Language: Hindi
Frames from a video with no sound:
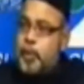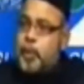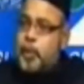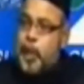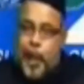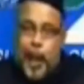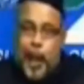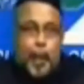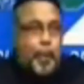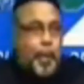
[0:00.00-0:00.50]

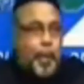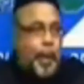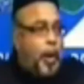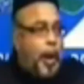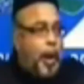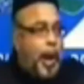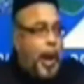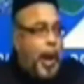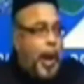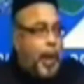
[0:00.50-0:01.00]
शराबी
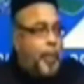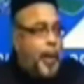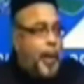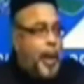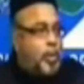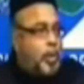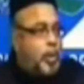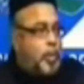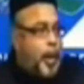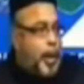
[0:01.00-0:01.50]
का
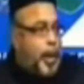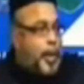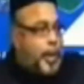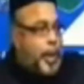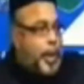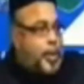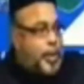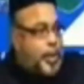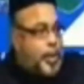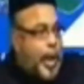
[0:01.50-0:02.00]
मुकाबला तुम
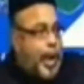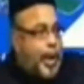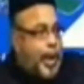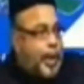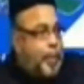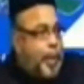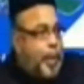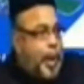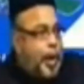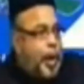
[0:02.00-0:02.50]
करते हो
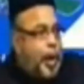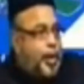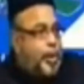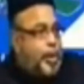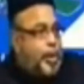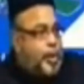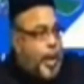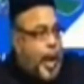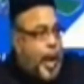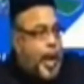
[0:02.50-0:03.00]
साहेब हौज
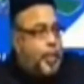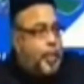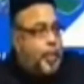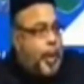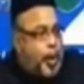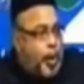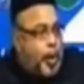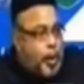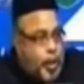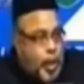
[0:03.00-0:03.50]
और साहेब
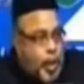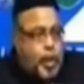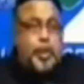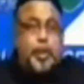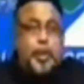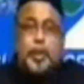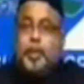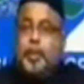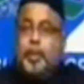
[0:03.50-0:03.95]
कौसर